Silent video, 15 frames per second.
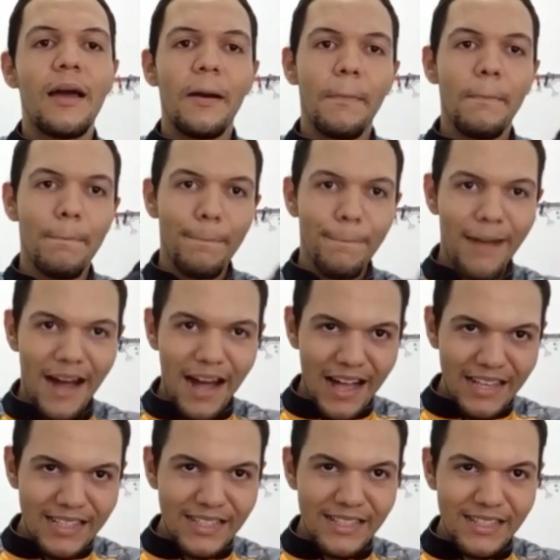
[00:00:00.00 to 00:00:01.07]

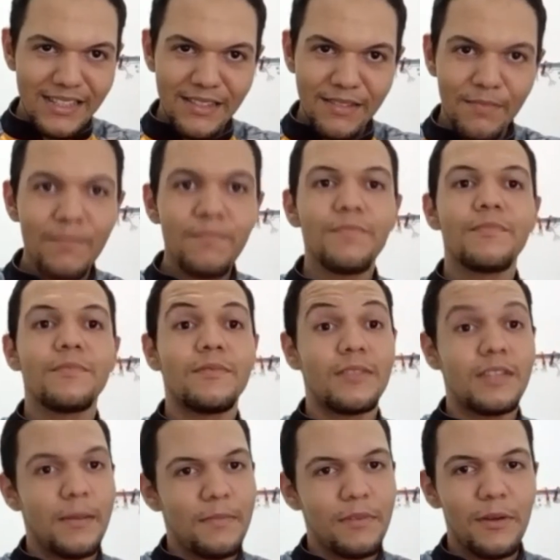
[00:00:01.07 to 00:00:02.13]
Mas,
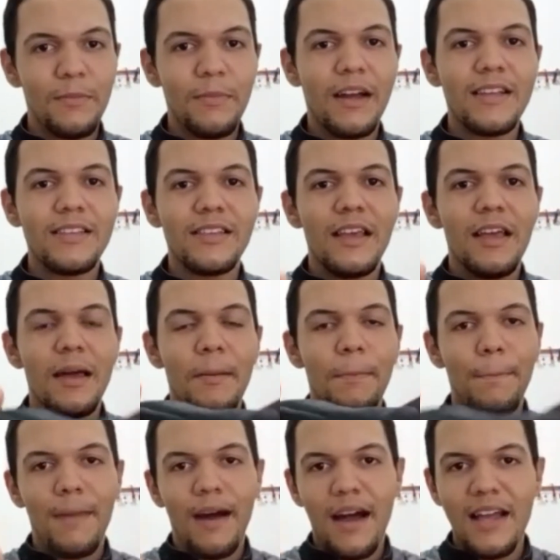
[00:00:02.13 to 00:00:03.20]
sempre tem um mais.
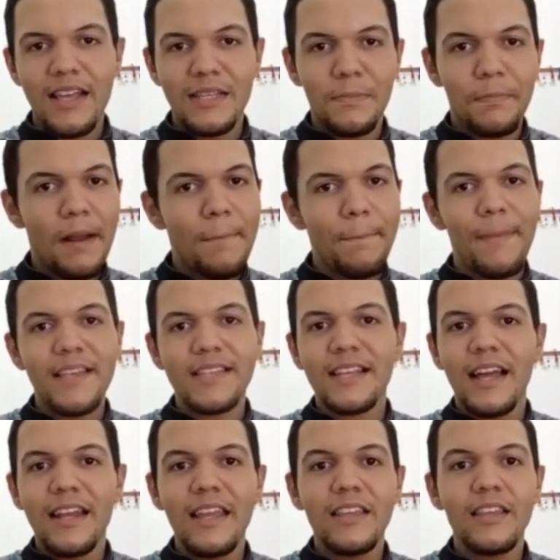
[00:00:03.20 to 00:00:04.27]
Mas para
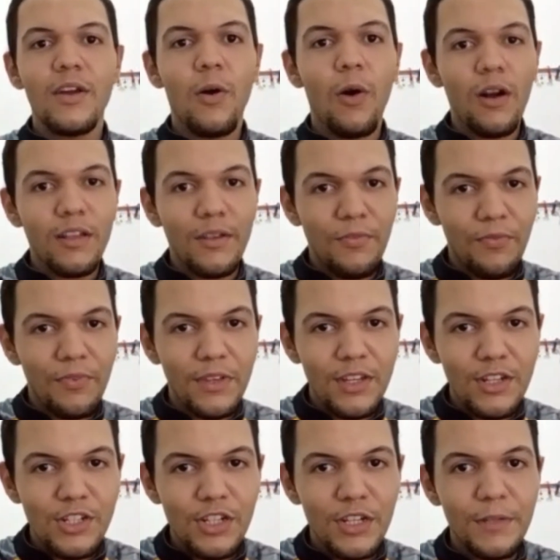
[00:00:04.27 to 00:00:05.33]
pescaria de
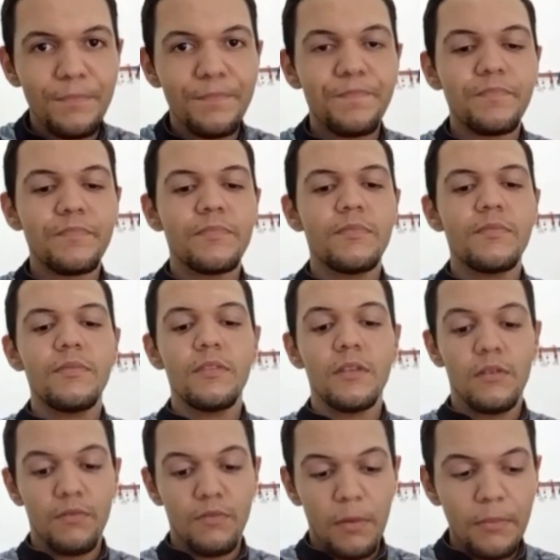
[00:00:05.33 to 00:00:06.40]
rockfishing,
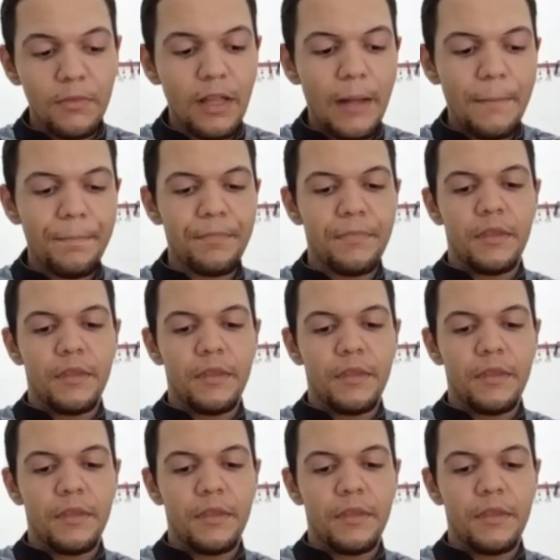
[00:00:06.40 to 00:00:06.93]
vamos lá.